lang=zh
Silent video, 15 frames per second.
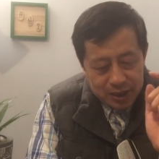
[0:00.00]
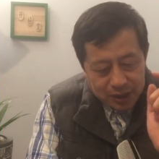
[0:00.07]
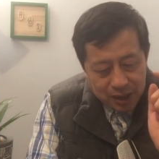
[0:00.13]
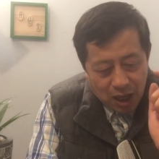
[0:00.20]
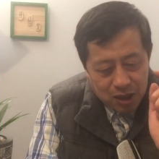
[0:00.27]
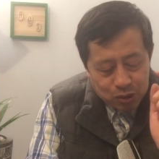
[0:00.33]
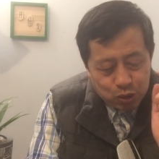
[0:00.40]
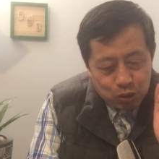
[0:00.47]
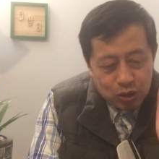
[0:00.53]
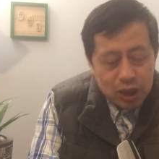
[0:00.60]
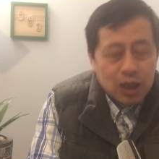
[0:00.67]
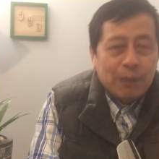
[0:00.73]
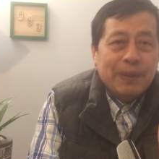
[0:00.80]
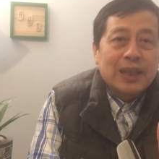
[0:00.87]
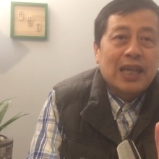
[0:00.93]
当初
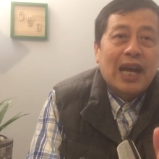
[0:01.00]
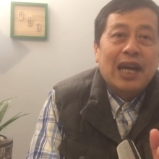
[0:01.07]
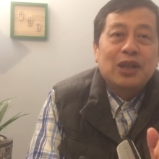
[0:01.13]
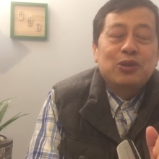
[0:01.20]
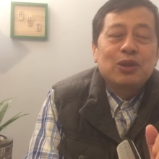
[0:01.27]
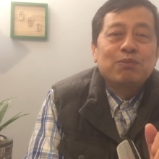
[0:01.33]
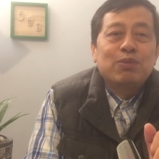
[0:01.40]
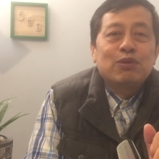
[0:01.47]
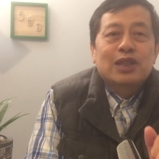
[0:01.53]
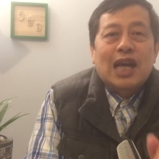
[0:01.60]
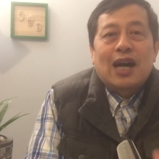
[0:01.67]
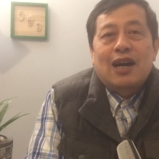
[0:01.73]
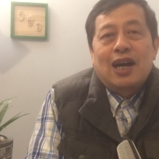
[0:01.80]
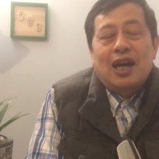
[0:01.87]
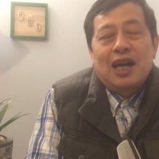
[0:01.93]
日本的海军部
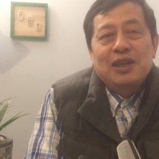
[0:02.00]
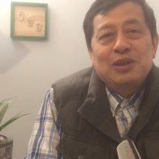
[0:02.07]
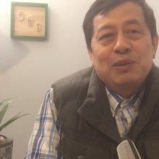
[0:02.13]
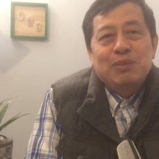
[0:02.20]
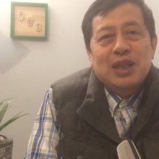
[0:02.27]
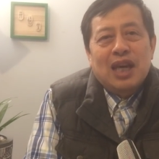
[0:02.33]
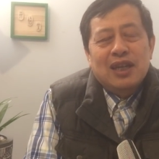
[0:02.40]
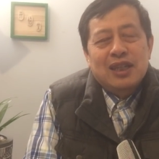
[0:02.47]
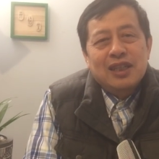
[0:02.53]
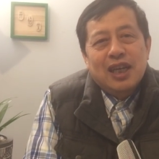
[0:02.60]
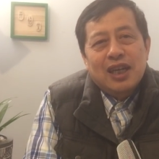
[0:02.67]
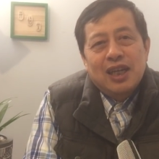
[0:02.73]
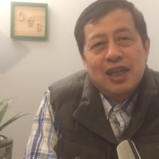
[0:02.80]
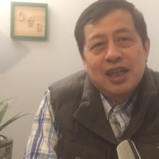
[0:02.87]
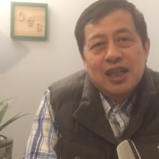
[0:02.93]
长啊，海军部长跟那
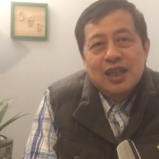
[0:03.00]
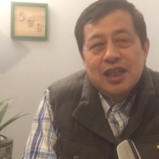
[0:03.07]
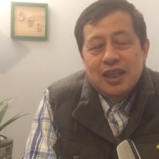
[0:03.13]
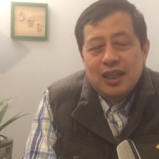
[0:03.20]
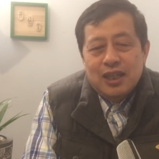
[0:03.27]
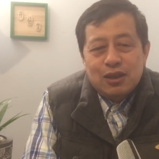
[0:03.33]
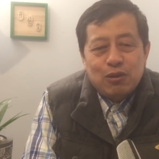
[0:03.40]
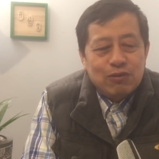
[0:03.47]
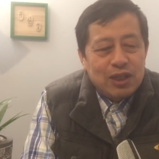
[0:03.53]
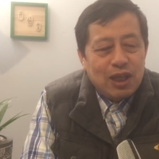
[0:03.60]
个东